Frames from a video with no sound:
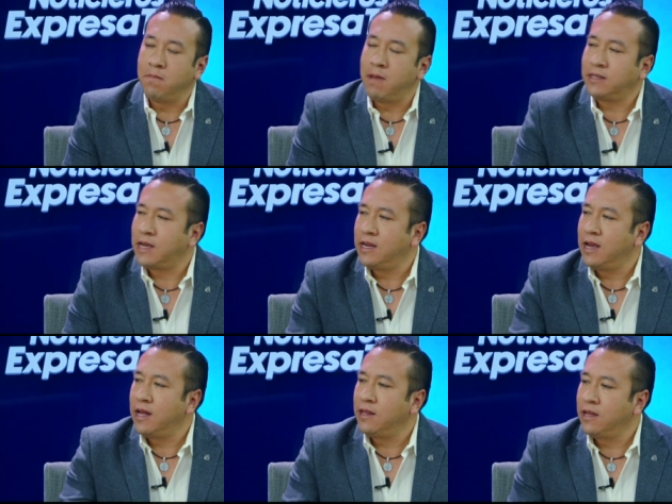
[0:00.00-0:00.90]
más
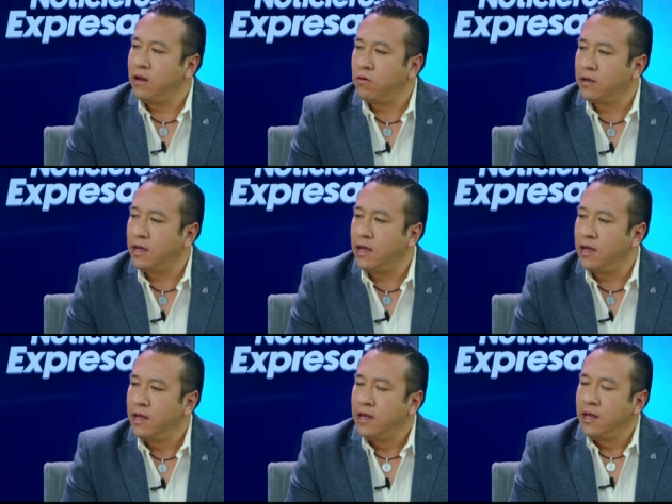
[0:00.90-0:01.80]
allá de lo
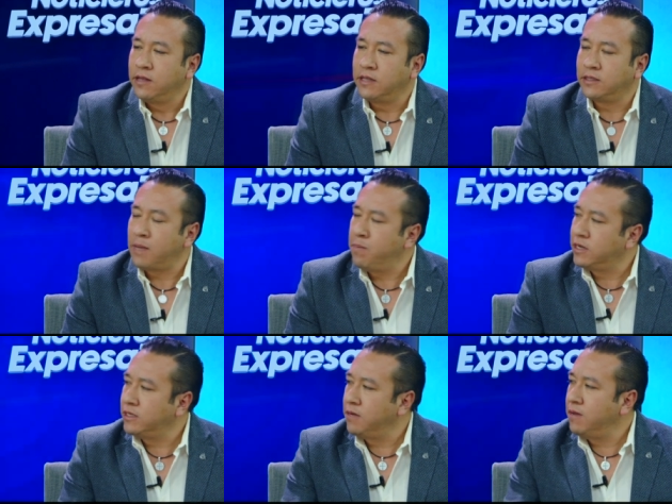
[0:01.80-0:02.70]
que se está
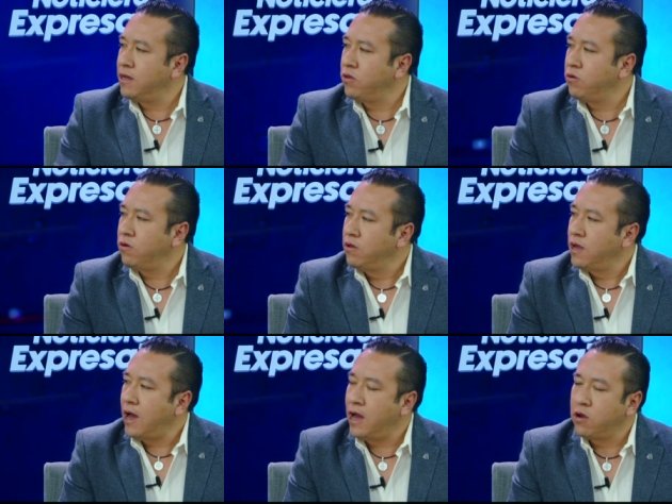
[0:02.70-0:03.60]
percibiendo,
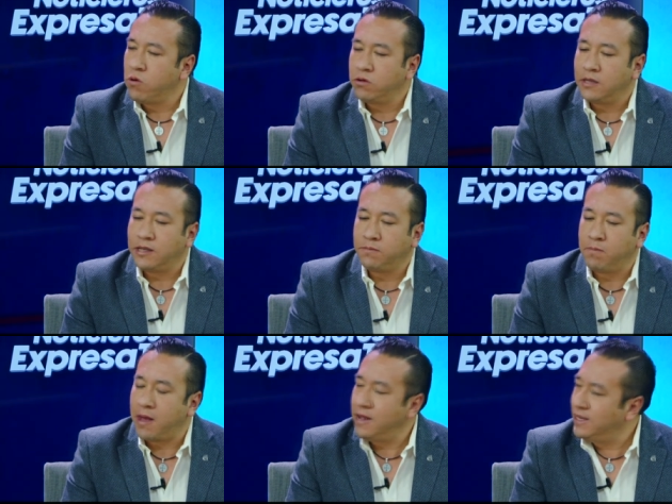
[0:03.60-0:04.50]
hay cosas
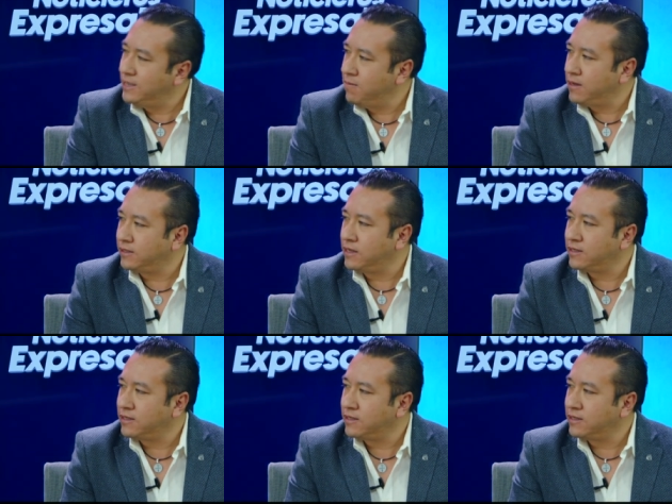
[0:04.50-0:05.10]
padrísimas que